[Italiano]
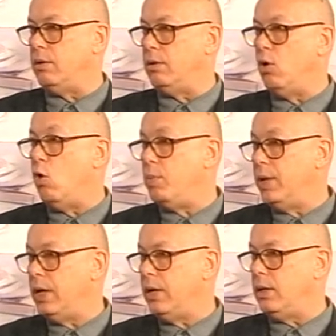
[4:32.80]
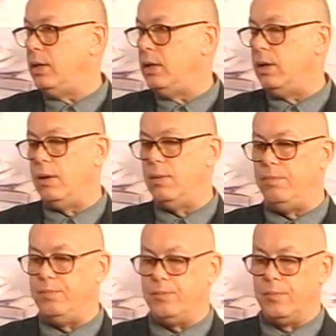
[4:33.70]
eh, opera,
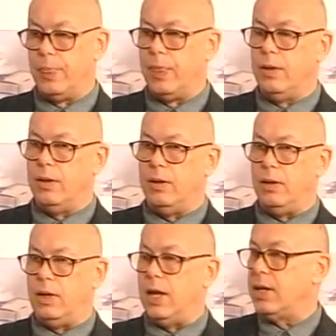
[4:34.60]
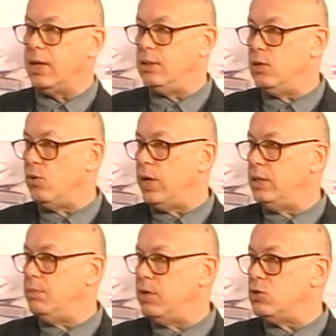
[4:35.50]
ehm, l'Arca um, di Noè
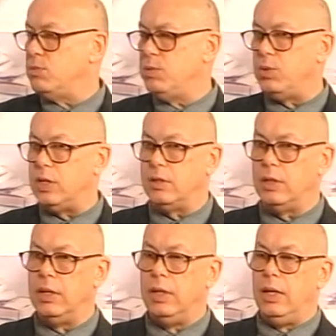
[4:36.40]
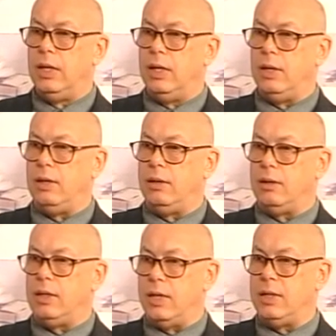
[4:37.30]
di Benjamin Britten,
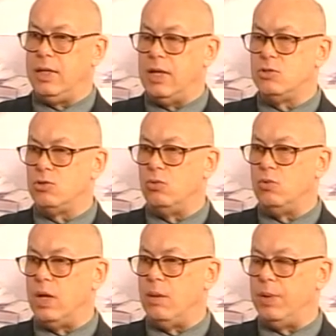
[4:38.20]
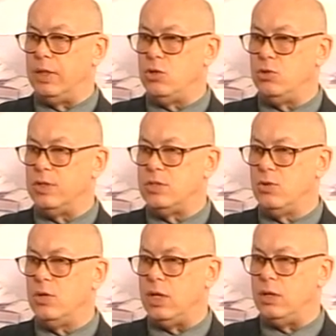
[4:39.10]
eh, che ha richiesto una
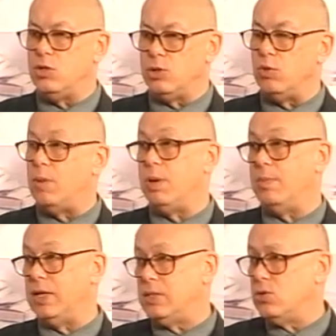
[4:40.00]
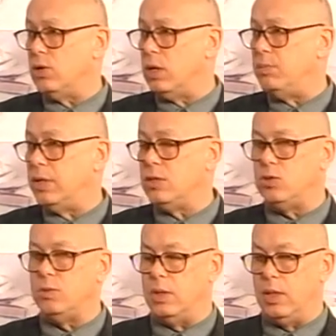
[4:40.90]
partecipazione, diciamo una preparazione alla,
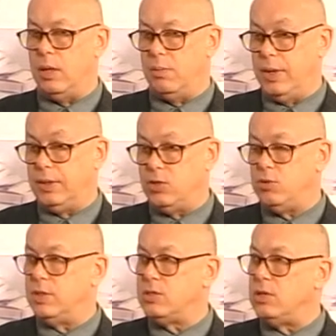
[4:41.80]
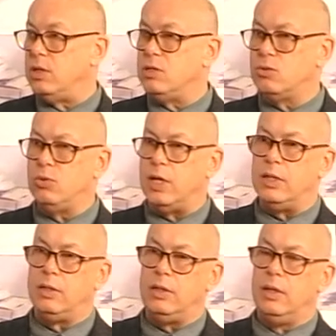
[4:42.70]
parteci alla, partecipazione degli
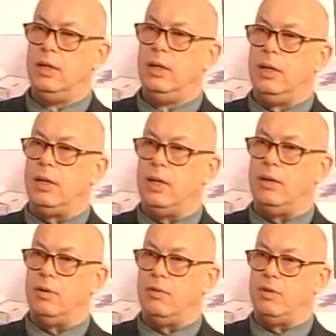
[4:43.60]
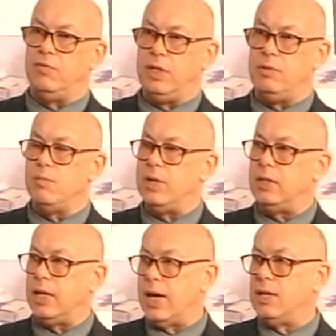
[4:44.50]
studenti che eh,
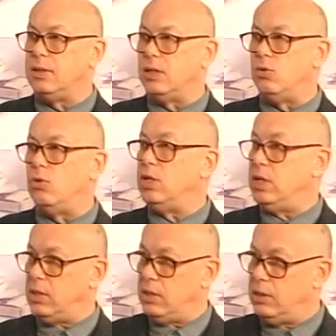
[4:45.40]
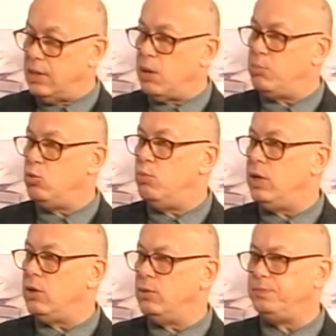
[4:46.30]
effettivamente cantano dal
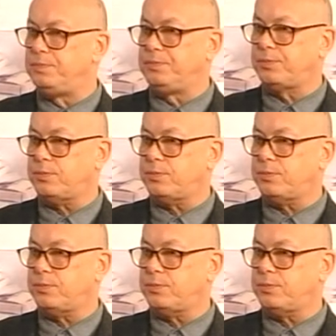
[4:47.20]
pubblico